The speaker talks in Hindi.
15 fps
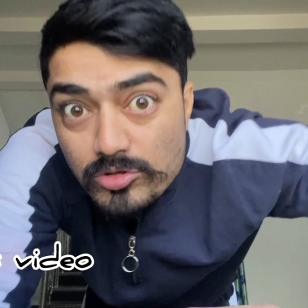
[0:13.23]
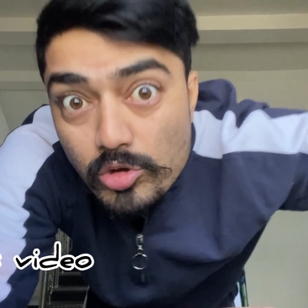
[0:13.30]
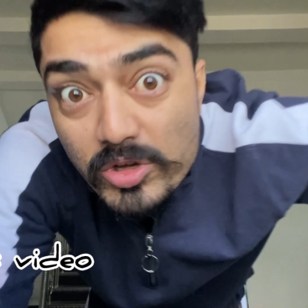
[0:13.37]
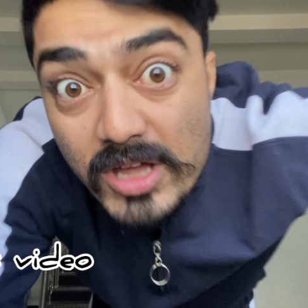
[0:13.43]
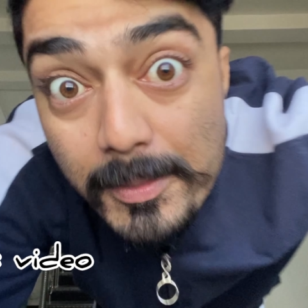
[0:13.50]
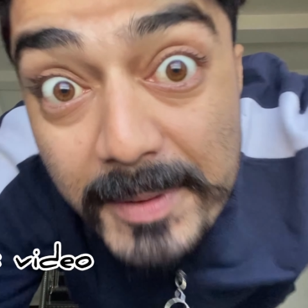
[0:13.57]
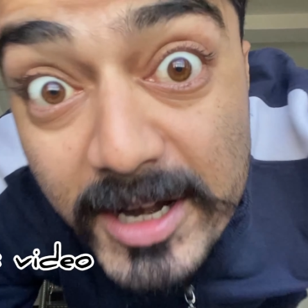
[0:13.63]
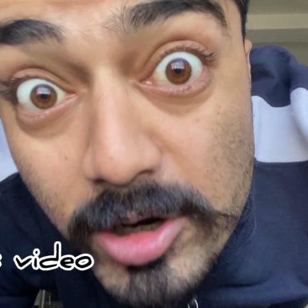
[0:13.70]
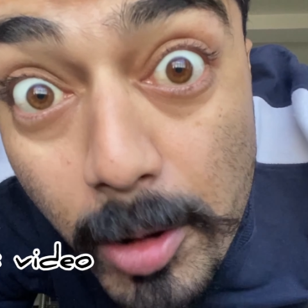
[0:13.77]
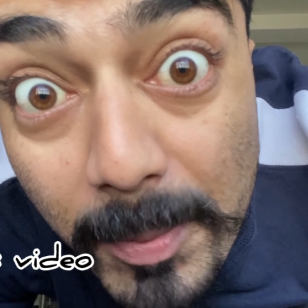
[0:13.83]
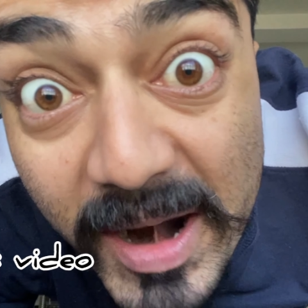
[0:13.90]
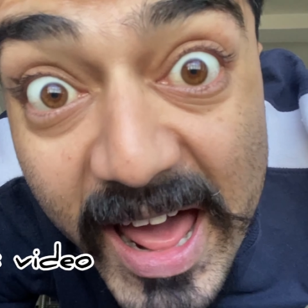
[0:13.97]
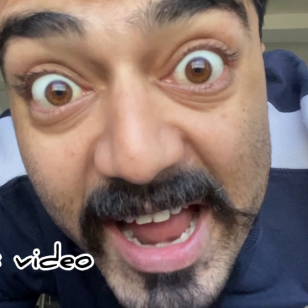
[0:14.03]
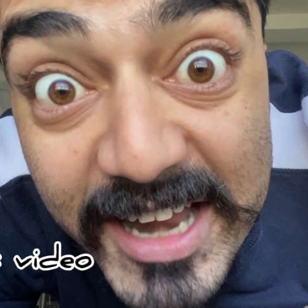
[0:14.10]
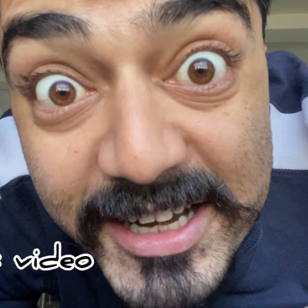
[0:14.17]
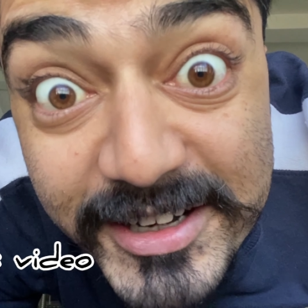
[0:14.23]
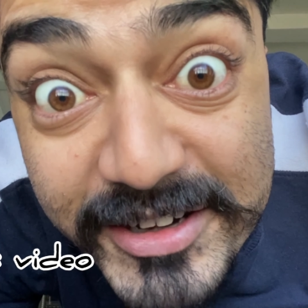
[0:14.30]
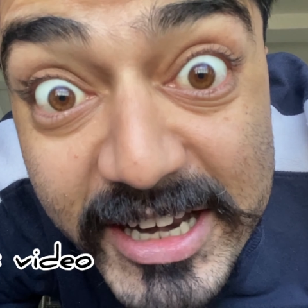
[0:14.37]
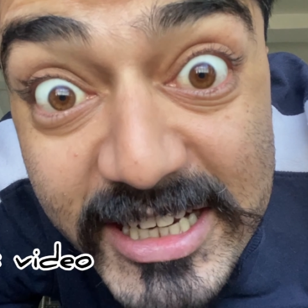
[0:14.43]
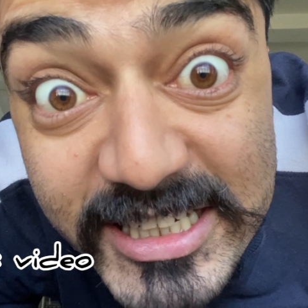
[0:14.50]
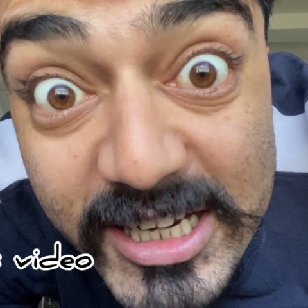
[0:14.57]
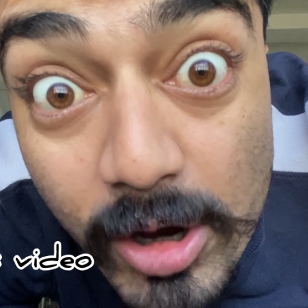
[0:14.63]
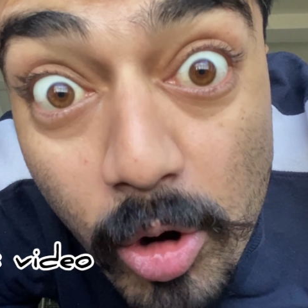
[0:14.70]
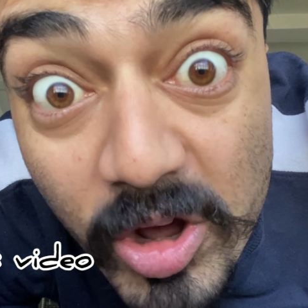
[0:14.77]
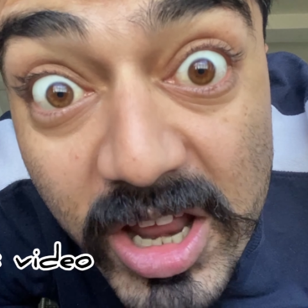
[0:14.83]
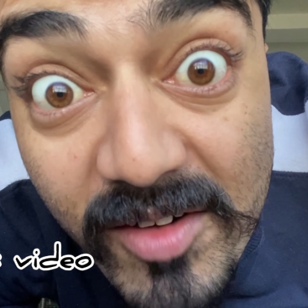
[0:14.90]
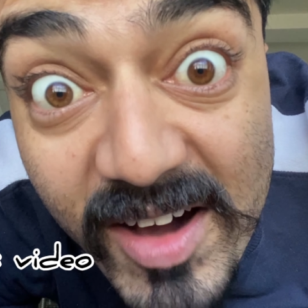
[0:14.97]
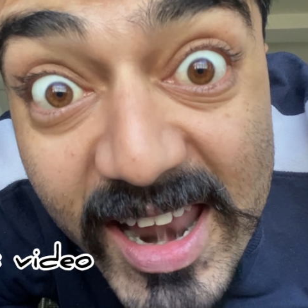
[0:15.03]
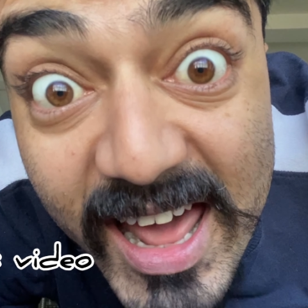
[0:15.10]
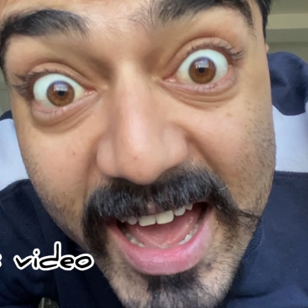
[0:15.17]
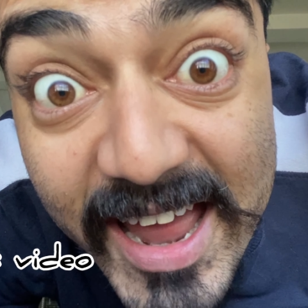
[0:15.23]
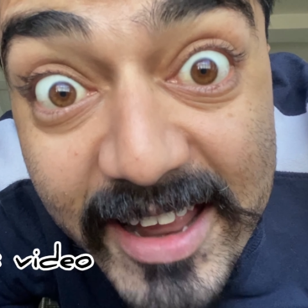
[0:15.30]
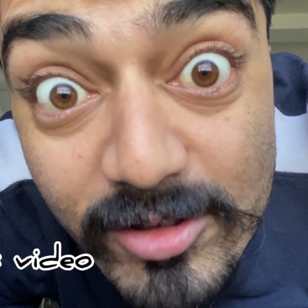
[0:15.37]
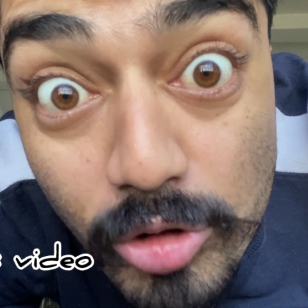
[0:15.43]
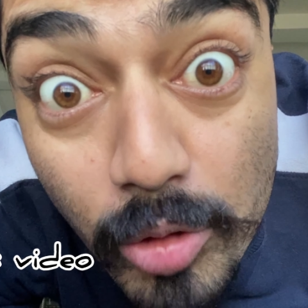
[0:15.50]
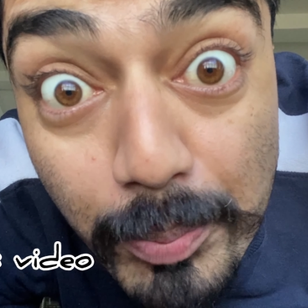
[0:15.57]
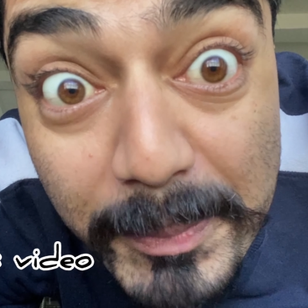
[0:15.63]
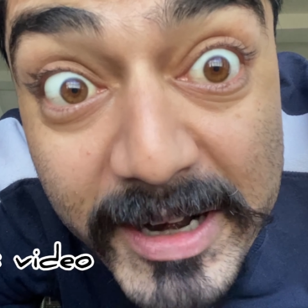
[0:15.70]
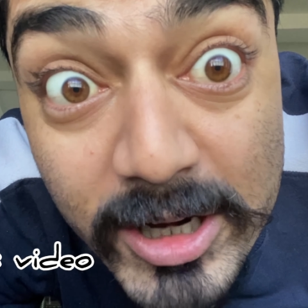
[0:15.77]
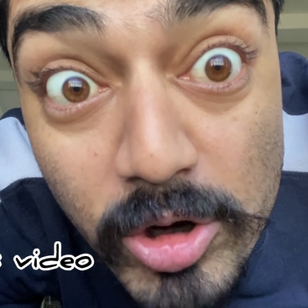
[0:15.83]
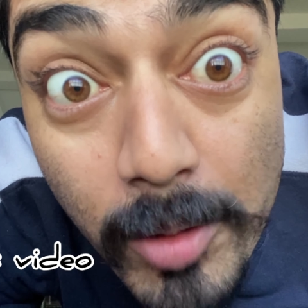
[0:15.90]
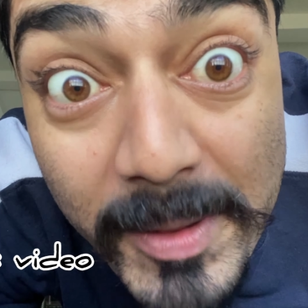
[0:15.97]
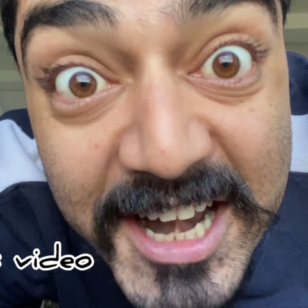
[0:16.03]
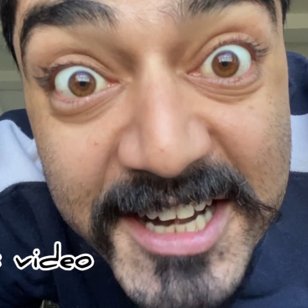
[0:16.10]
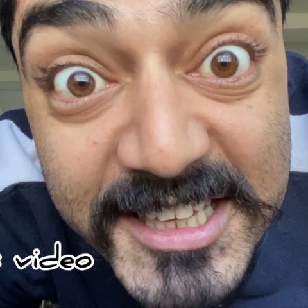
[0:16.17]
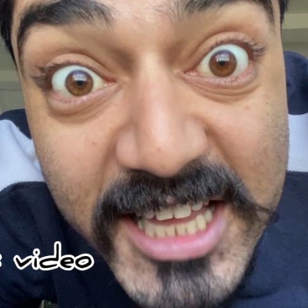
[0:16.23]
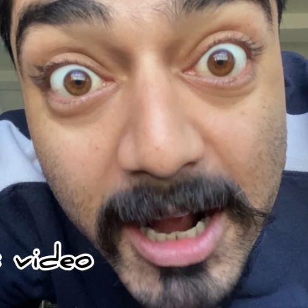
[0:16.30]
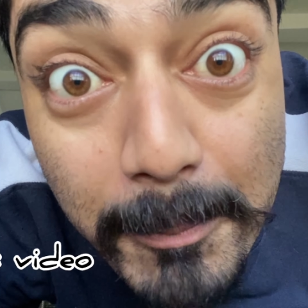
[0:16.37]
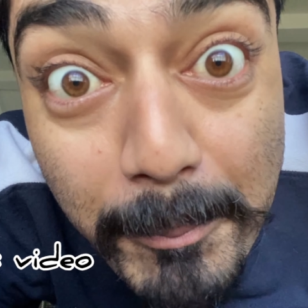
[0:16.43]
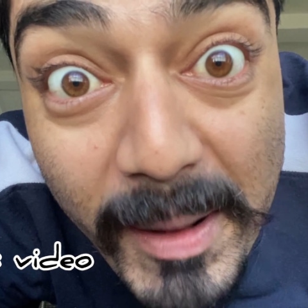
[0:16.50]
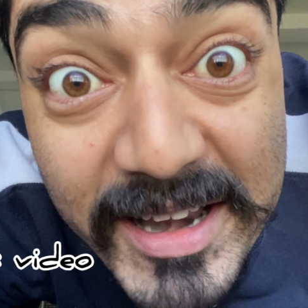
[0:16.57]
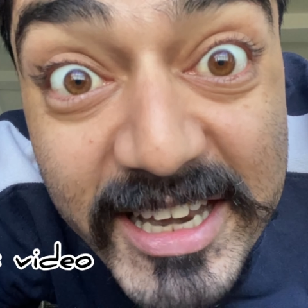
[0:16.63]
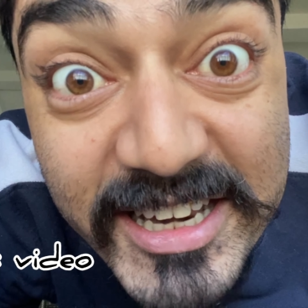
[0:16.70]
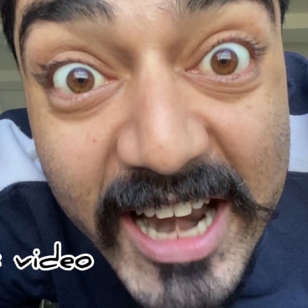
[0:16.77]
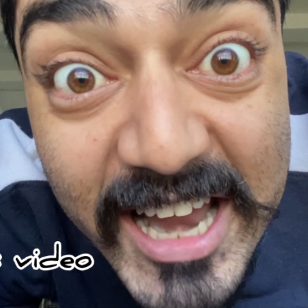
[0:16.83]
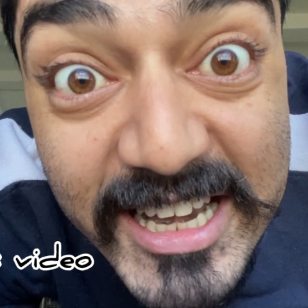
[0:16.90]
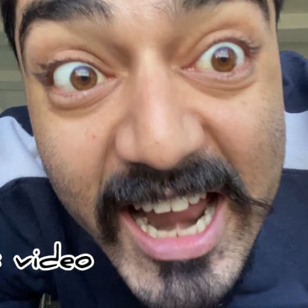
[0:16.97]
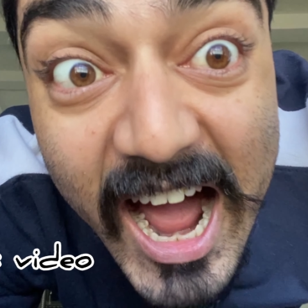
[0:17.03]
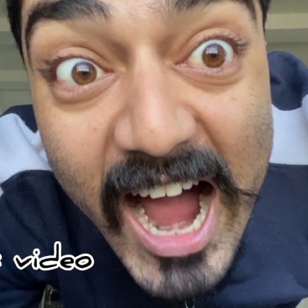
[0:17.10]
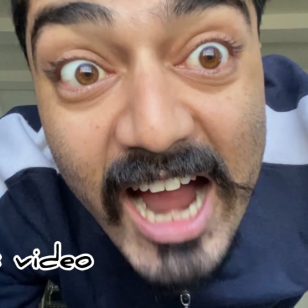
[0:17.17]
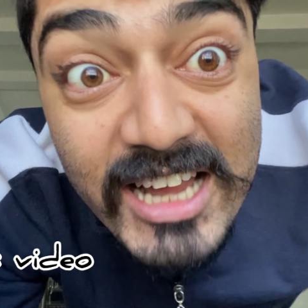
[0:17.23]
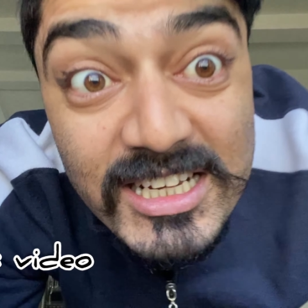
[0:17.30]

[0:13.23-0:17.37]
तो ये वीडियो बड़ा ही इंटरेस्टिंग होने वाला है तो वीडियो में इन तक बने रहना